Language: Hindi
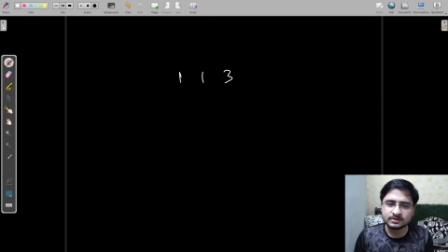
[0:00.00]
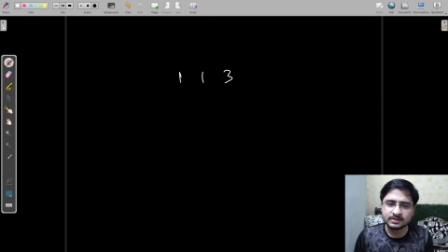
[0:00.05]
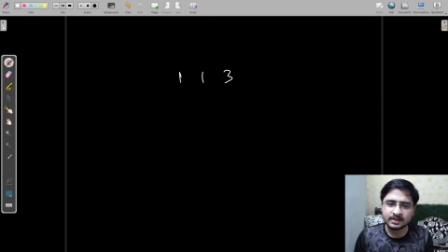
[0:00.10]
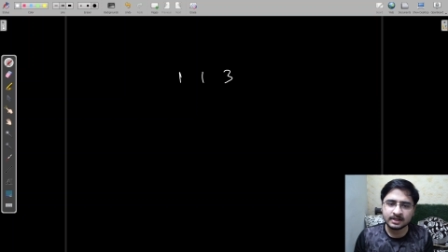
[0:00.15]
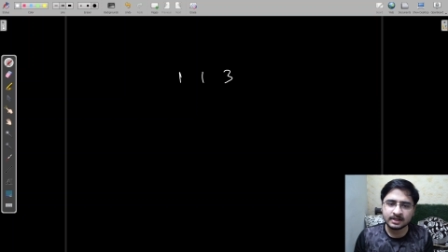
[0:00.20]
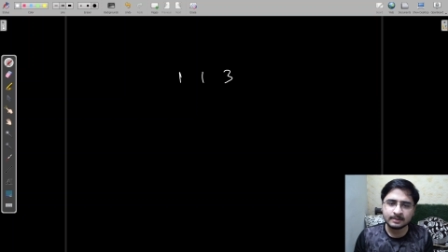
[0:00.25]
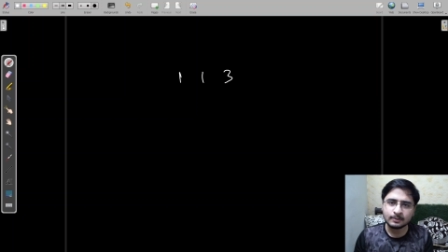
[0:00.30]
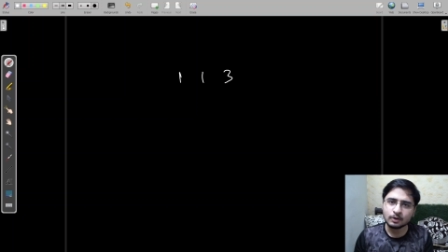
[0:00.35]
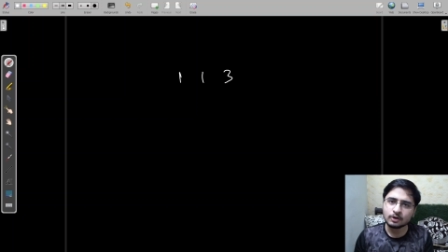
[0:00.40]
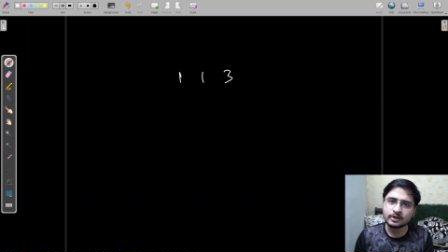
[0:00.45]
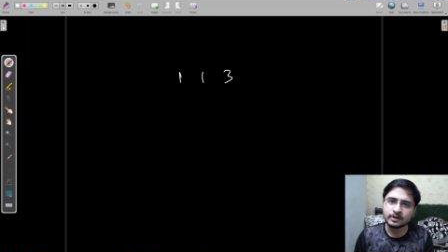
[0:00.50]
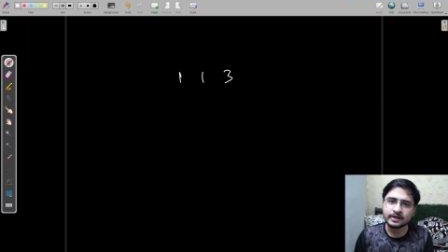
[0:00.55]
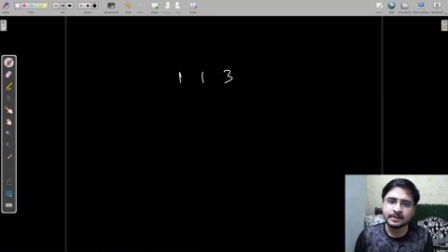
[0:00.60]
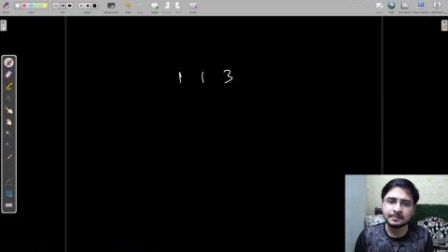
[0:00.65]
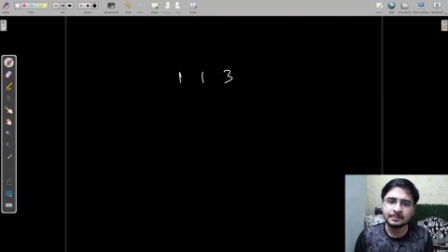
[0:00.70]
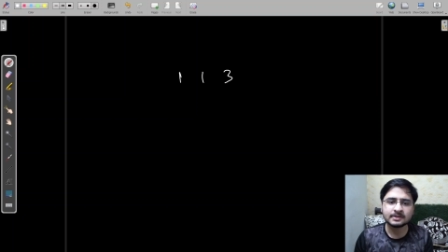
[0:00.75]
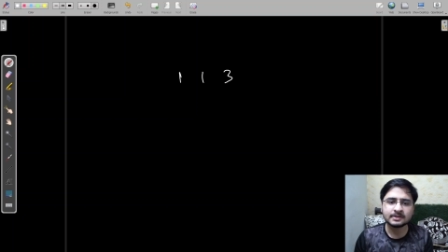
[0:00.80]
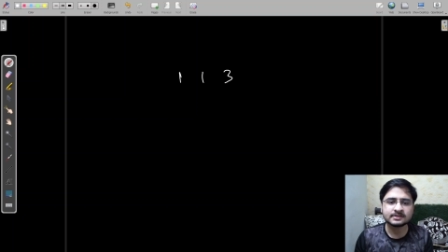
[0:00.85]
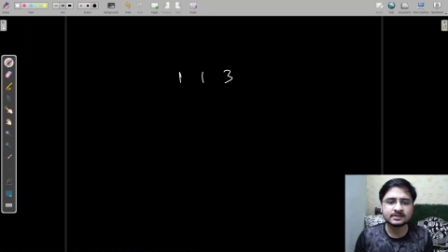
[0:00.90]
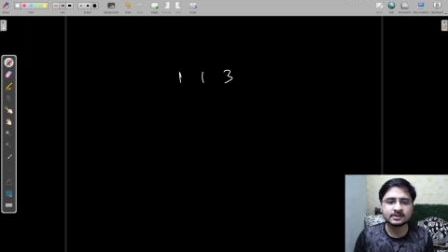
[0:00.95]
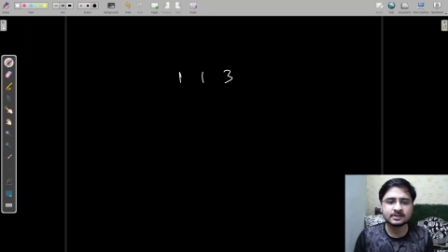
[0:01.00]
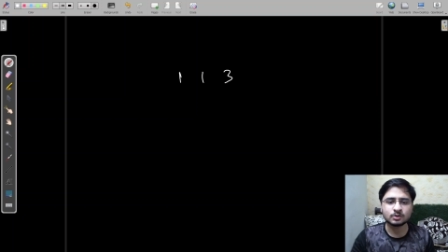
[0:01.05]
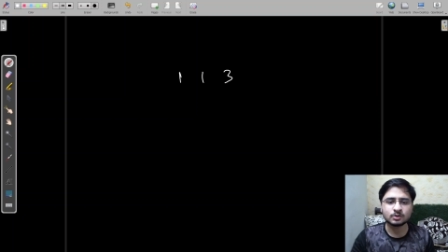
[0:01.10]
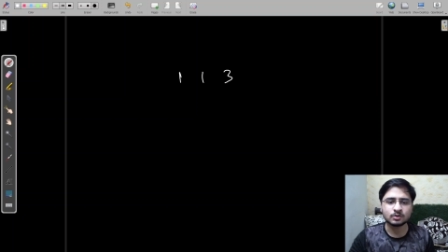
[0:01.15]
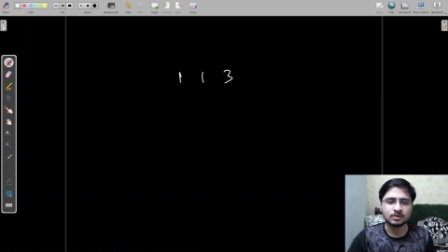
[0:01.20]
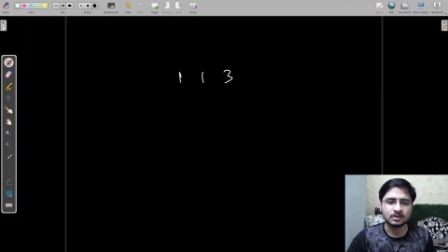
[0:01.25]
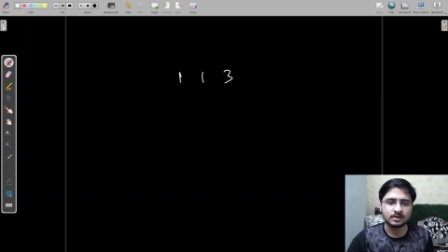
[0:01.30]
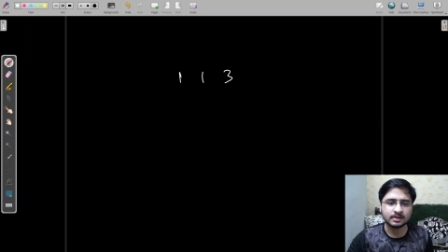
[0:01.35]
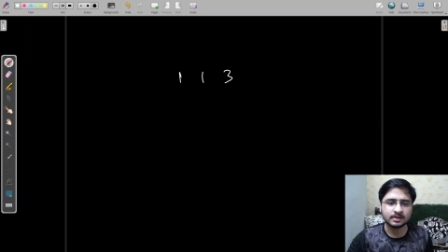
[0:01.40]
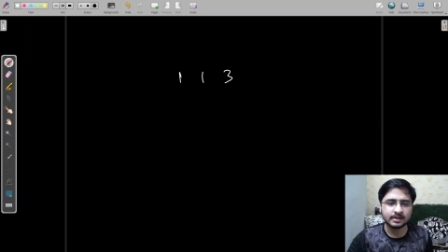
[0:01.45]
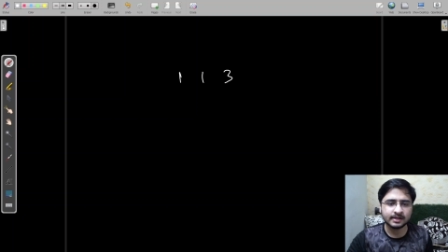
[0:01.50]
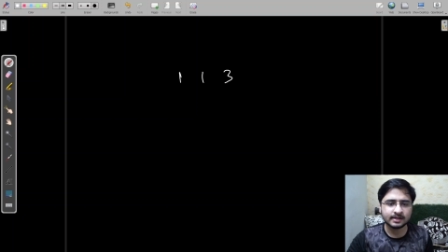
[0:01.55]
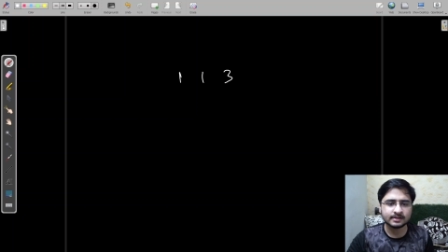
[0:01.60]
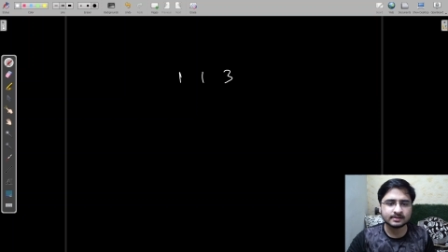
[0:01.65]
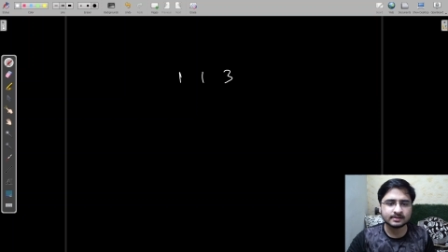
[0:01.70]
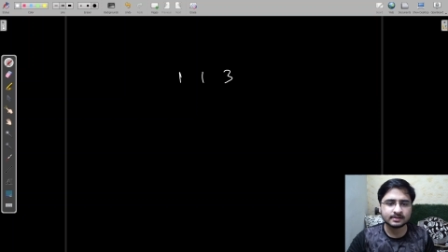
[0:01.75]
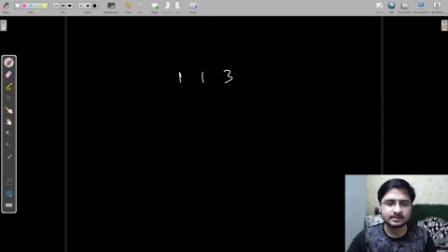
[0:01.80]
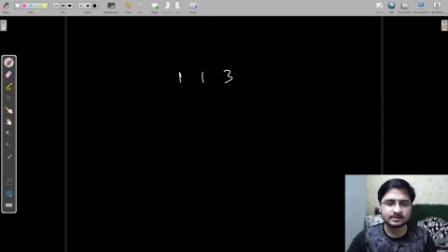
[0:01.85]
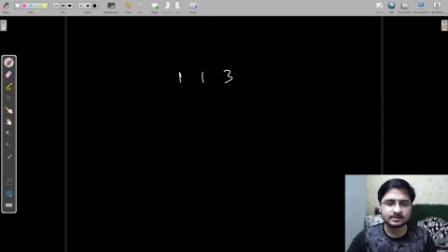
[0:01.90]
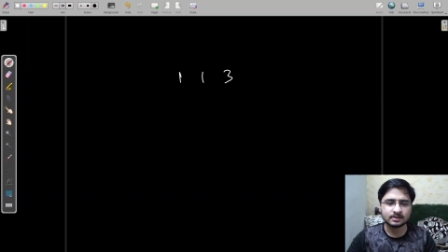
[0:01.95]
एरे में ऑलरेडी प्रेजेंट होगा ठीक है
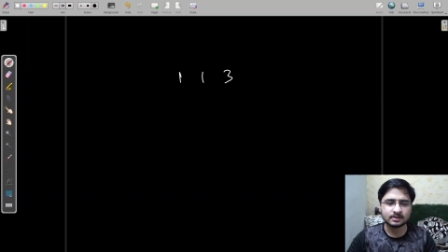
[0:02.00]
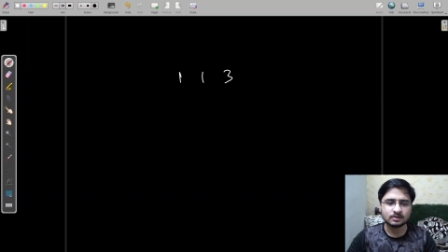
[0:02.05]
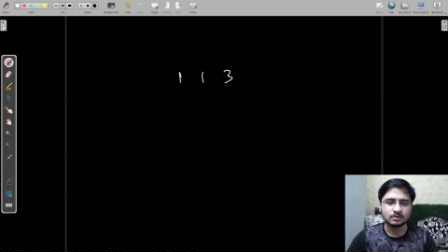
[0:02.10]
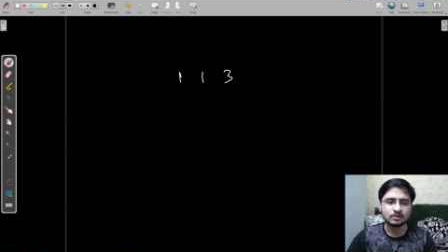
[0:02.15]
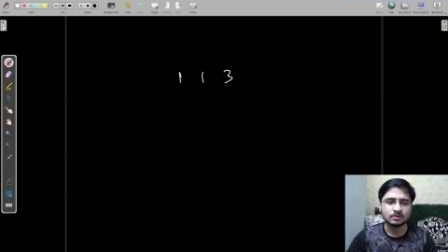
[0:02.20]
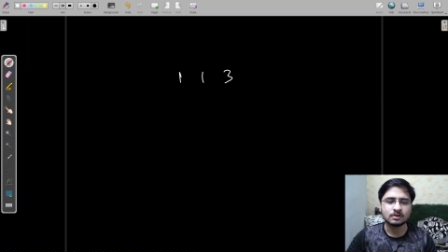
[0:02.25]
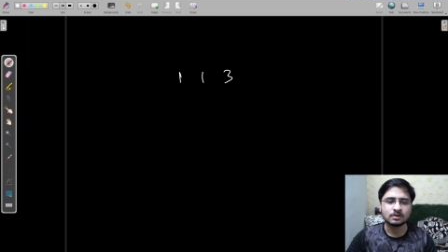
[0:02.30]
जैसे देखो